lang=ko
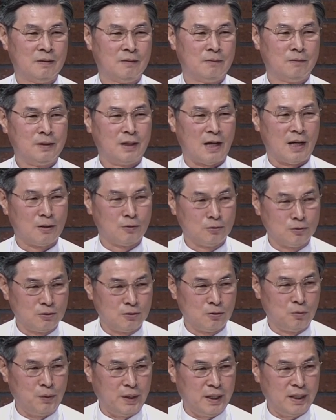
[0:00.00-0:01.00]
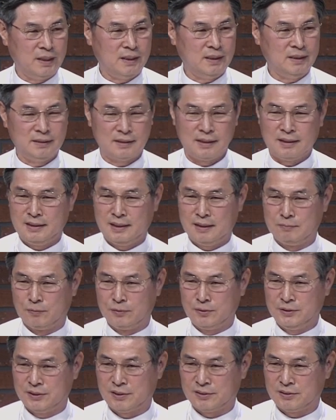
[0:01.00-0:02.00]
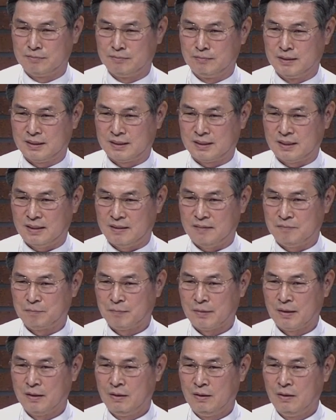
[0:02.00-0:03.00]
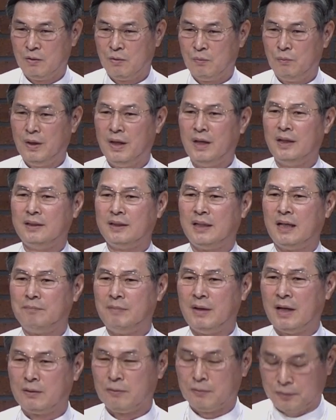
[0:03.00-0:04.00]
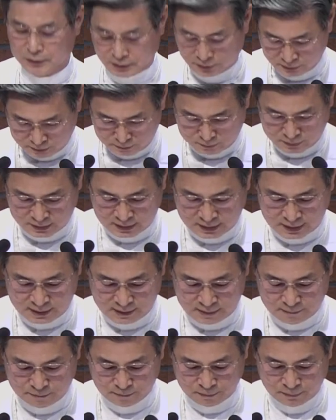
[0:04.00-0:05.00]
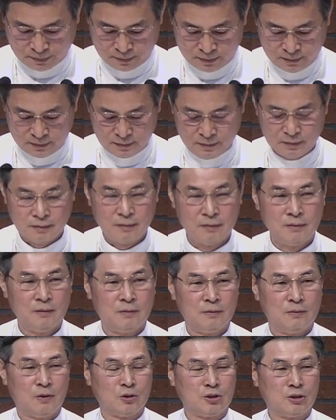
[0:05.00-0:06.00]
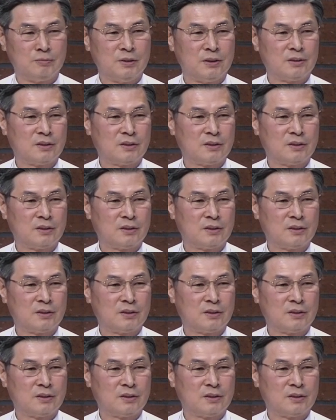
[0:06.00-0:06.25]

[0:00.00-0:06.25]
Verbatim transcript: 우리 학우들 왜 이 자리에 모이셨습니까? 왜 예배하러 오셨습니까? 요즘은